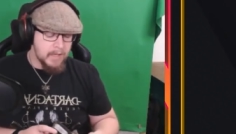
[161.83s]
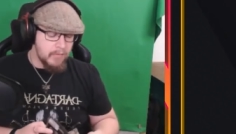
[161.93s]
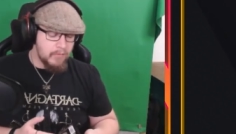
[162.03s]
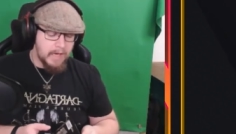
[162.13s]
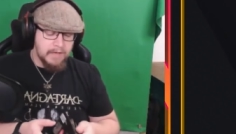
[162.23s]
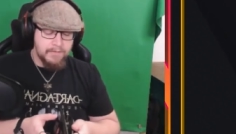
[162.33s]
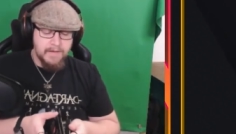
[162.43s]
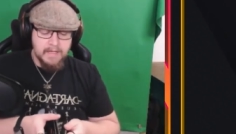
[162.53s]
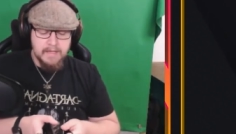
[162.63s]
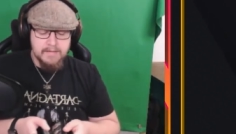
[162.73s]
Für
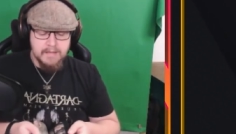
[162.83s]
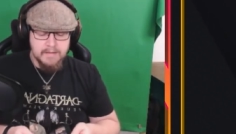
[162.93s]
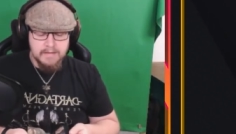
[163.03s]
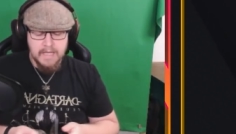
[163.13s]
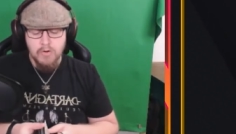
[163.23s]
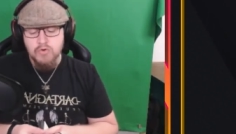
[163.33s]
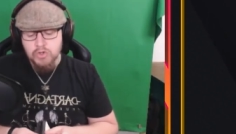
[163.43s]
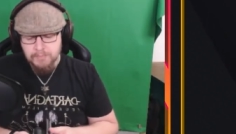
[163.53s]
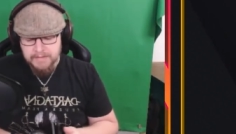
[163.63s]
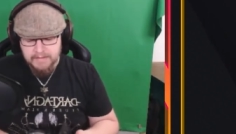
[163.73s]
Anfänger ist er sehr
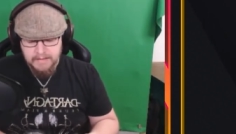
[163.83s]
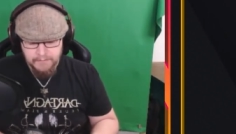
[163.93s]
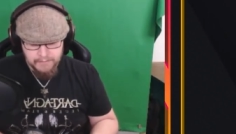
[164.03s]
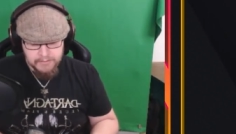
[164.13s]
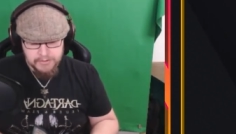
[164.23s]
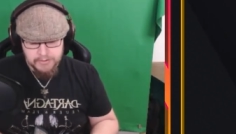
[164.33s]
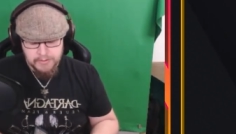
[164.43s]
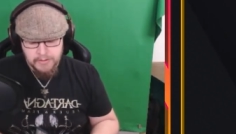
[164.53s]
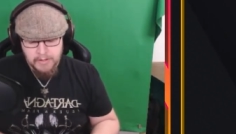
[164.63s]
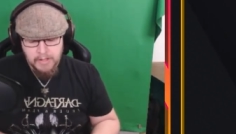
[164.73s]
unspezifisch.
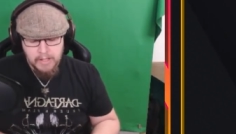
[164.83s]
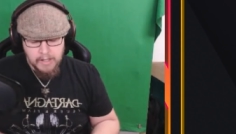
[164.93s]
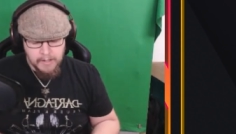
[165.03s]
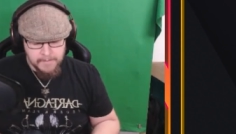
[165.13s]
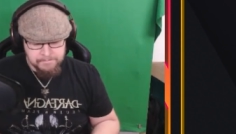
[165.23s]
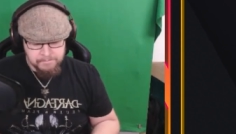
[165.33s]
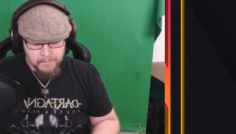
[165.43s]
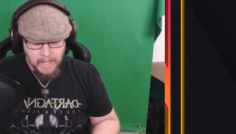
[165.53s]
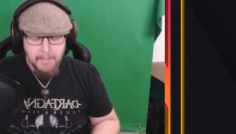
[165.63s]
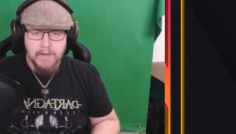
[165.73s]
Ähm,
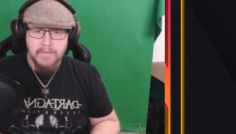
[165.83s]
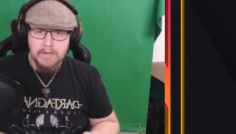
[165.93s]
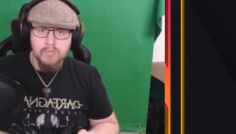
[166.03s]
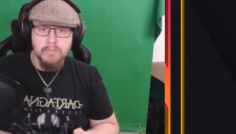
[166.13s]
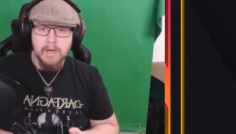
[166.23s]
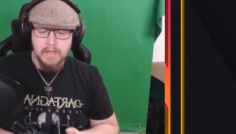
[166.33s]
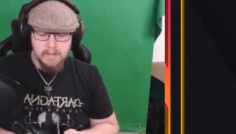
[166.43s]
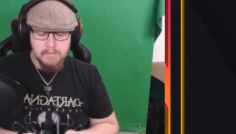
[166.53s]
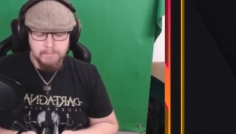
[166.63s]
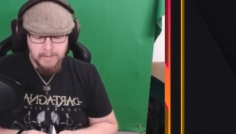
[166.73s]
aber wenn du
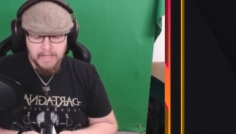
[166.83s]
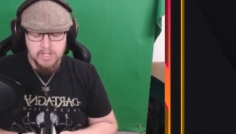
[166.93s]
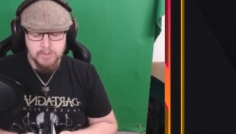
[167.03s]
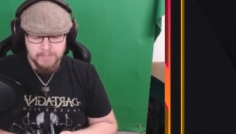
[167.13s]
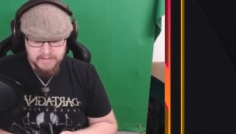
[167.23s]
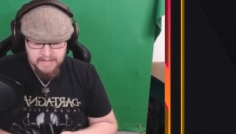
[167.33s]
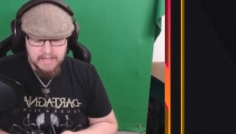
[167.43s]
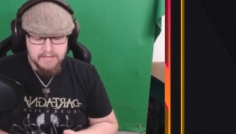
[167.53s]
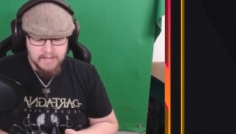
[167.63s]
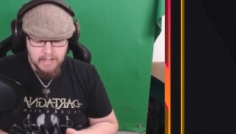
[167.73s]
mal ein paar
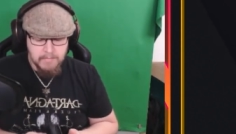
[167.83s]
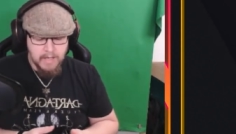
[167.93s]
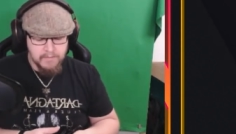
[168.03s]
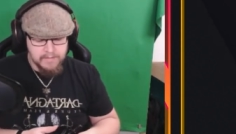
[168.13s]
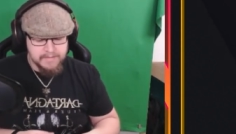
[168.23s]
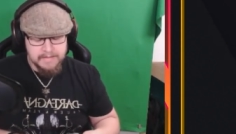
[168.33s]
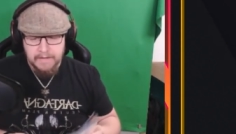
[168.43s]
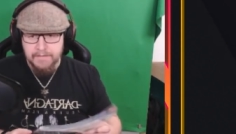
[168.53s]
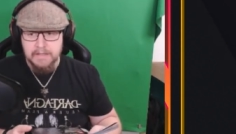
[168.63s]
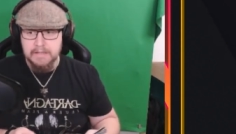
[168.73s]
spezielle Sachen machen willst,
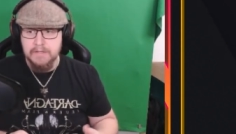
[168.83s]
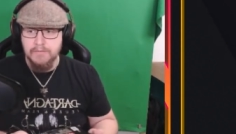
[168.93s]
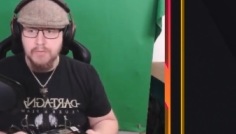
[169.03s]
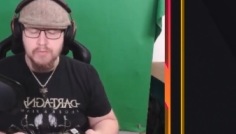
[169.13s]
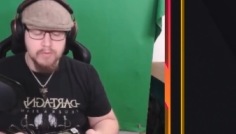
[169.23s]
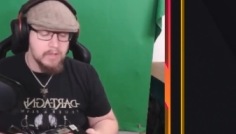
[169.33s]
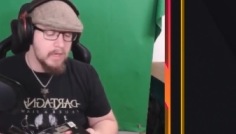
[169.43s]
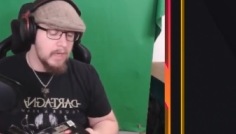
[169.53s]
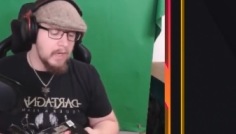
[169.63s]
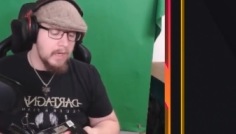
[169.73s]
definitiv cool.
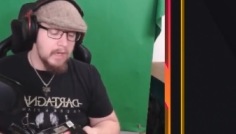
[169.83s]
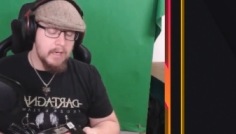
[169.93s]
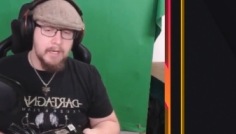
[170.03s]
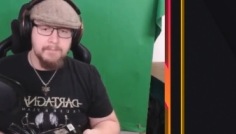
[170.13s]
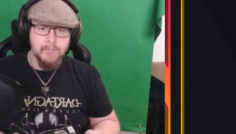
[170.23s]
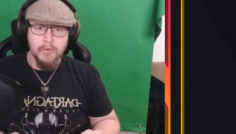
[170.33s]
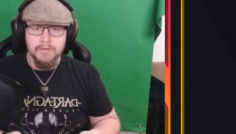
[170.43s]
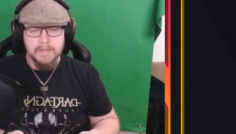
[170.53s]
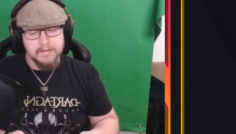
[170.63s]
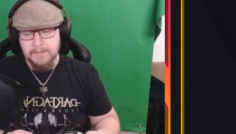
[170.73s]
Ähm,
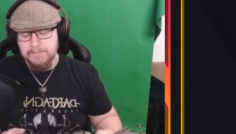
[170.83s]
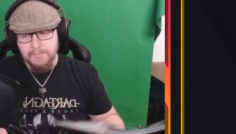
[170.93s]
und es gibt,